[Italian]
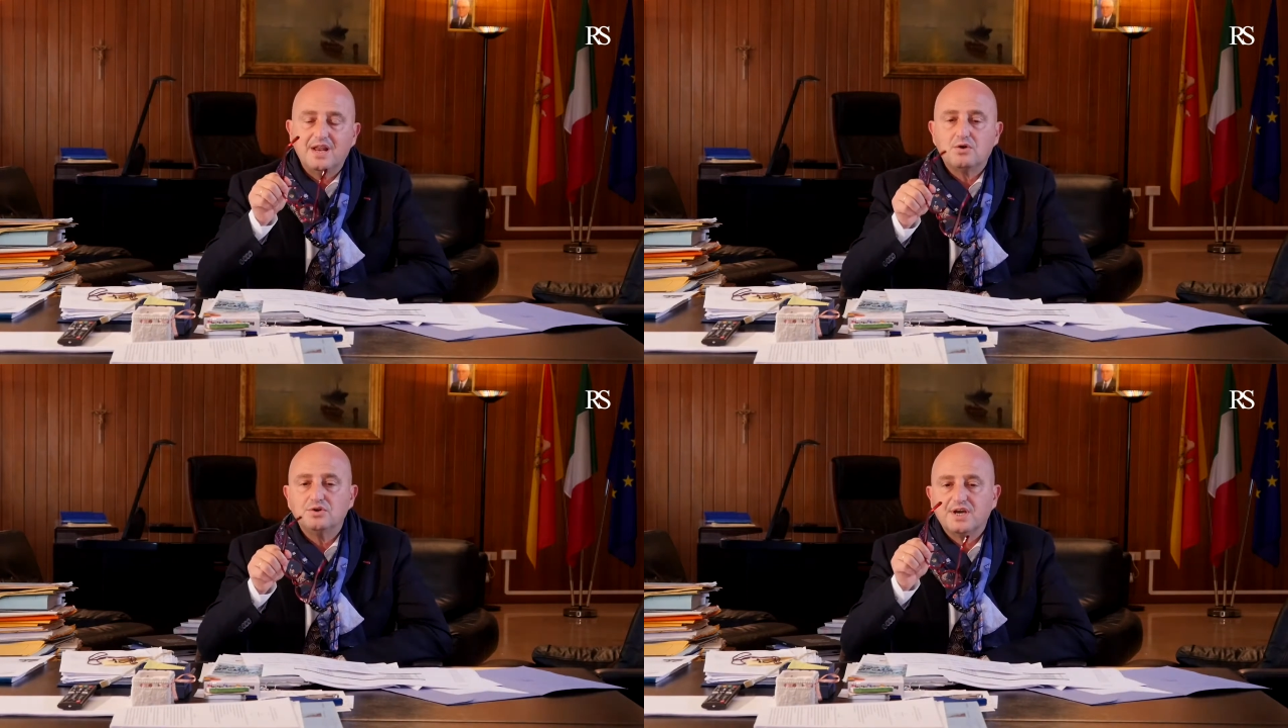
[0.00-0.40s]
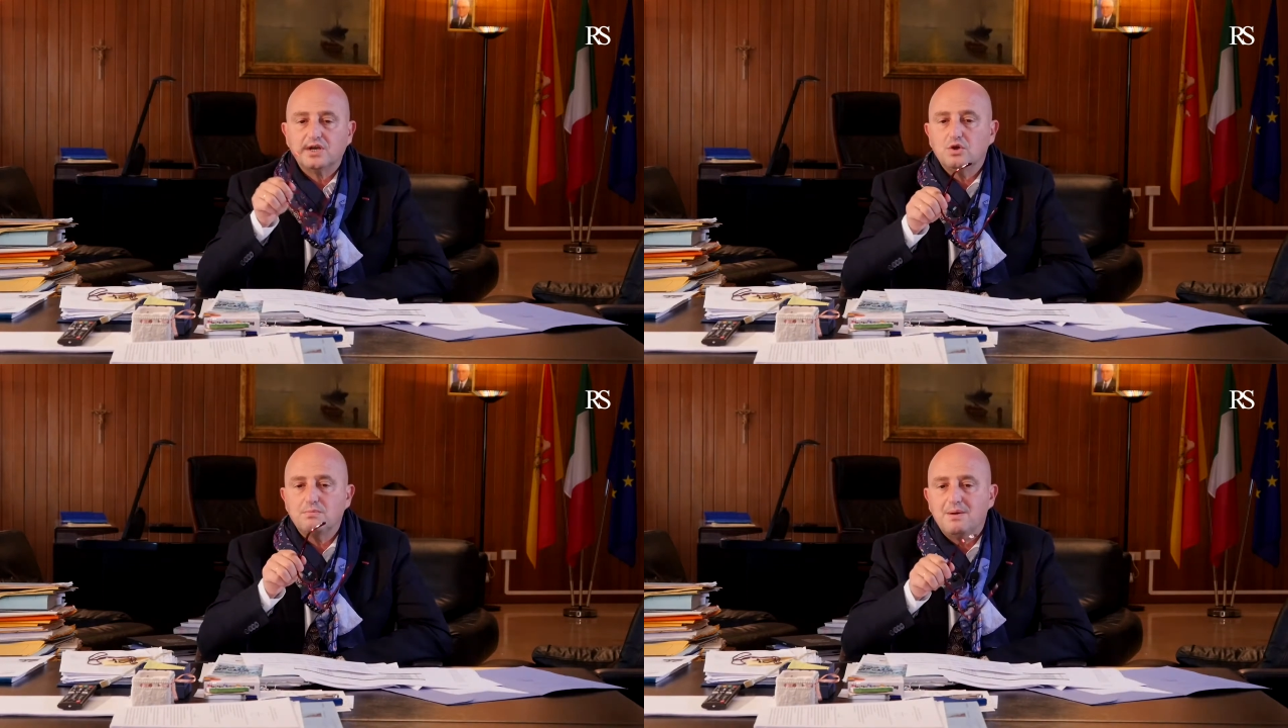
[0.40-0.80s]
le cose
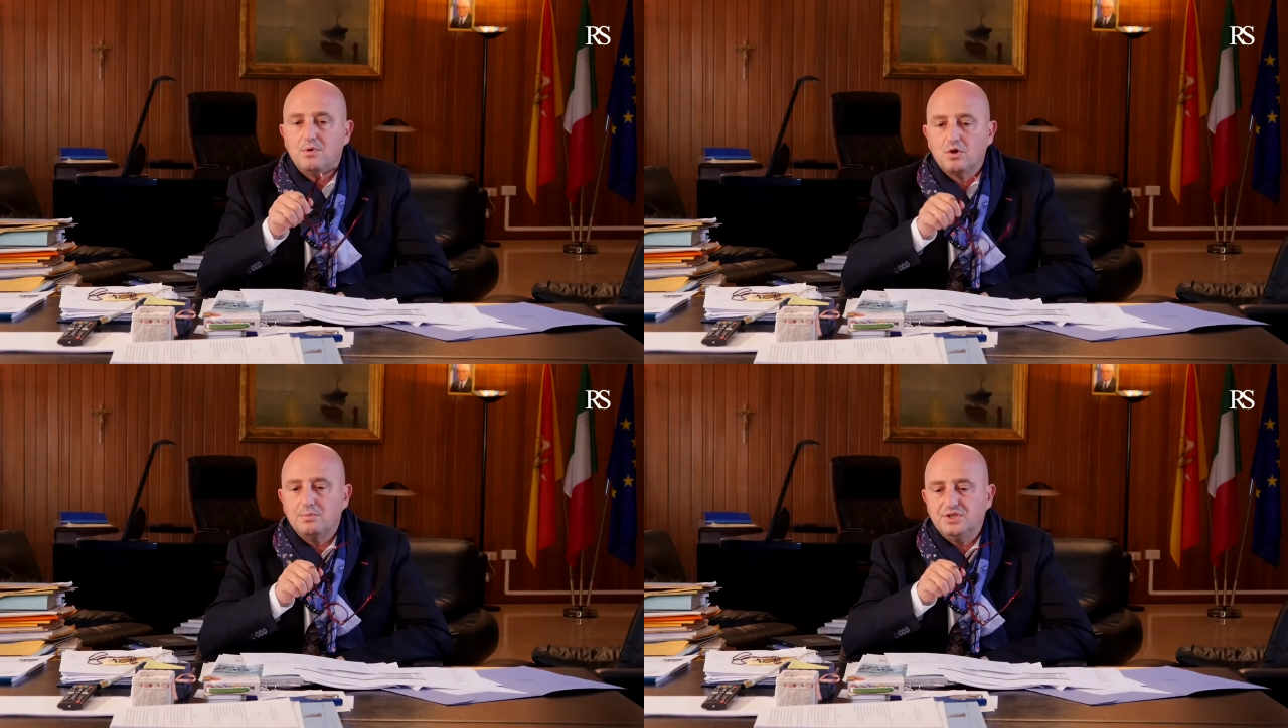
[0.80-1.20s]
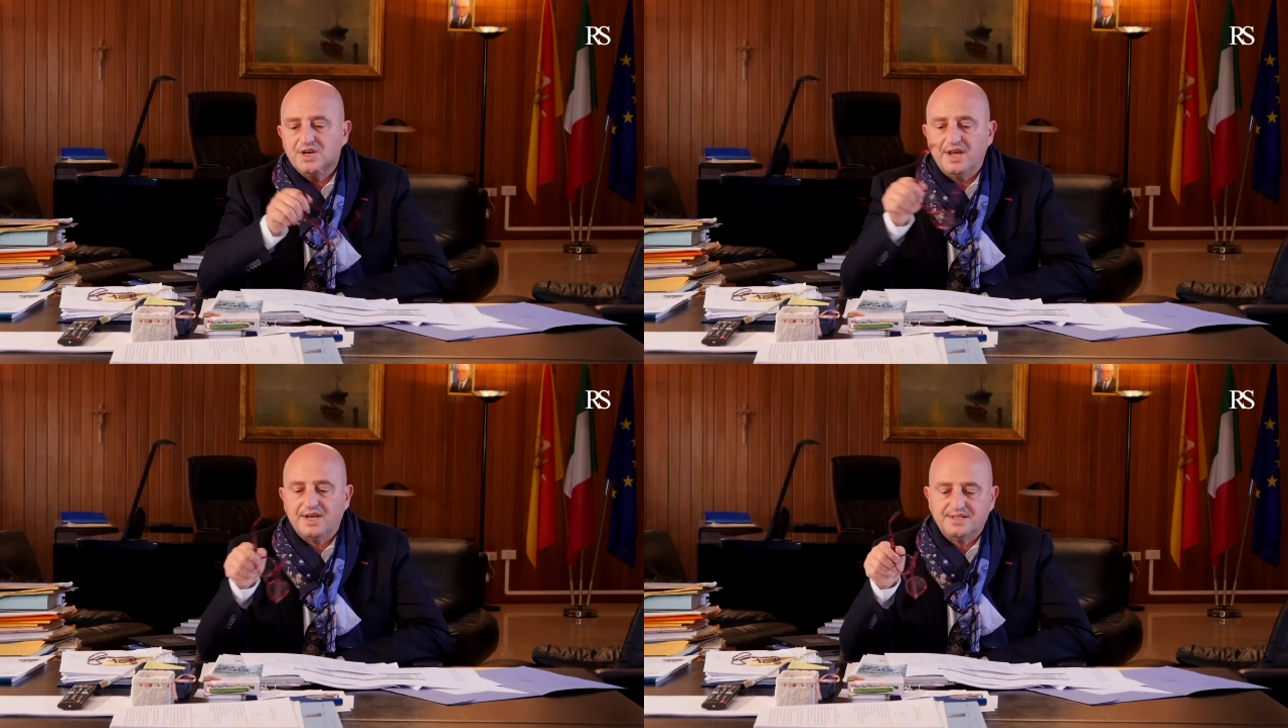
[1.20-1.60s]
che dobbiamo
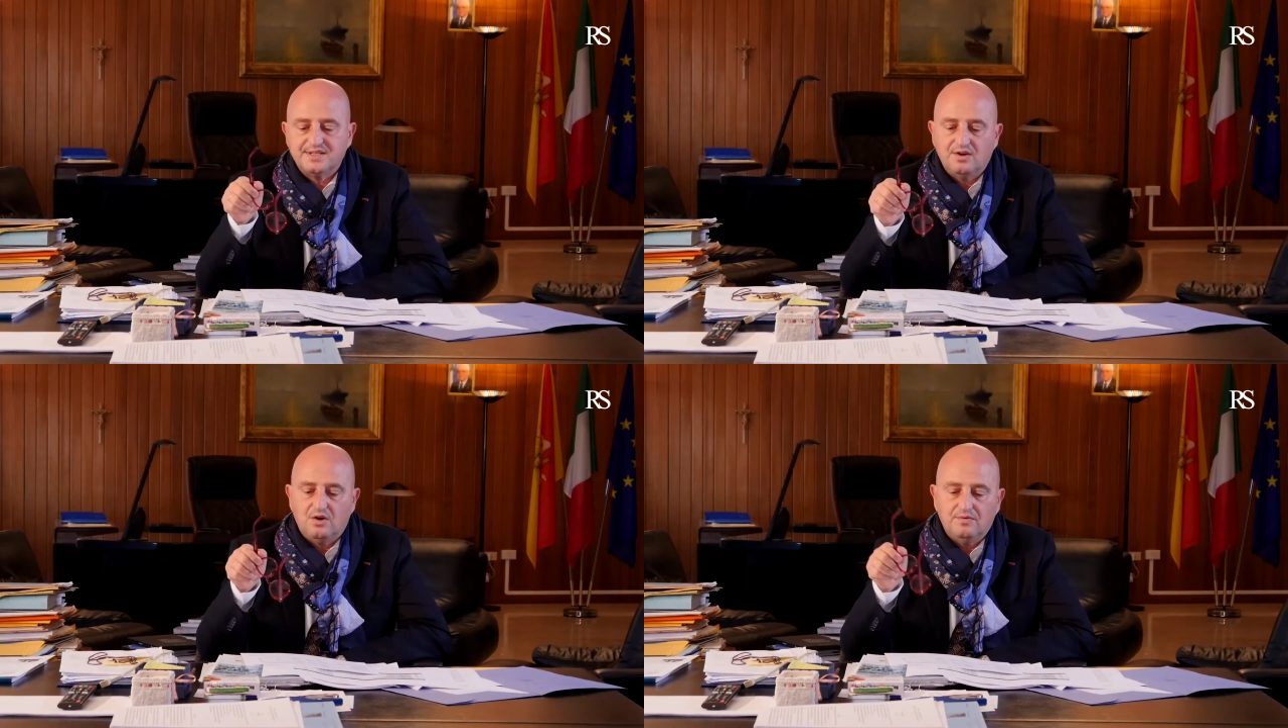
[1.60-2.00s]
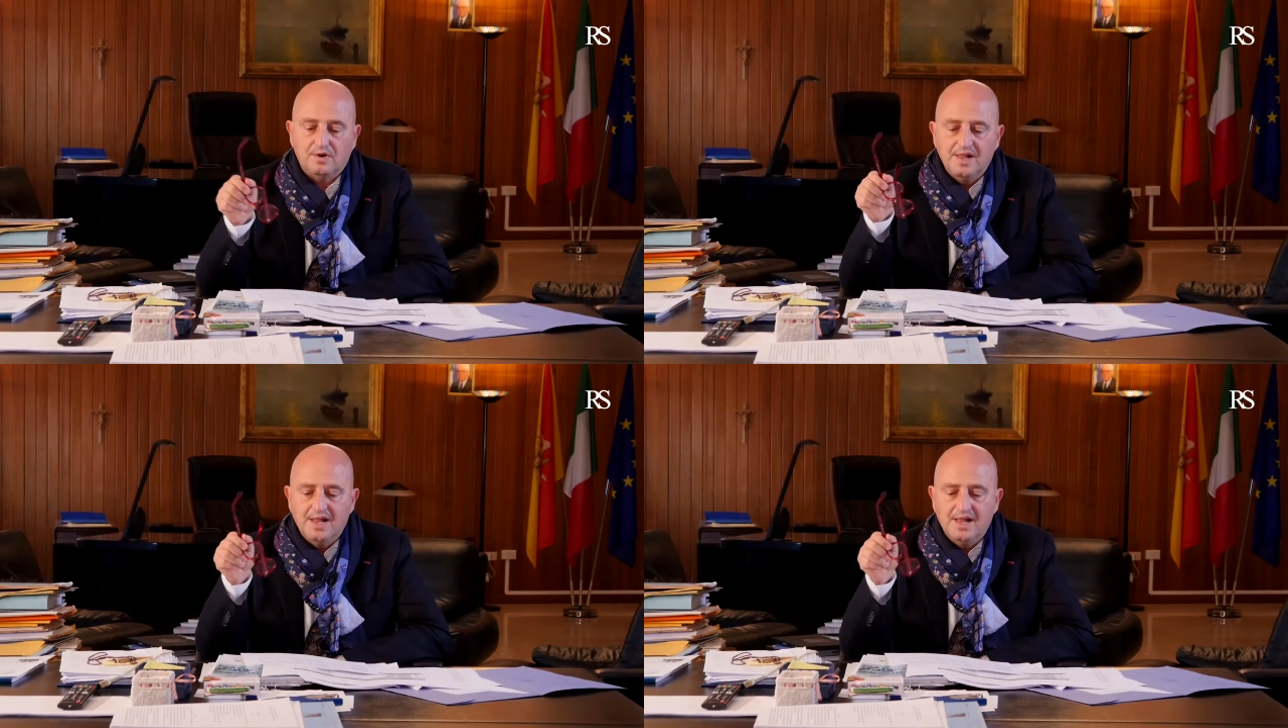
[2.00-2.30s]
cominciare e che se novo.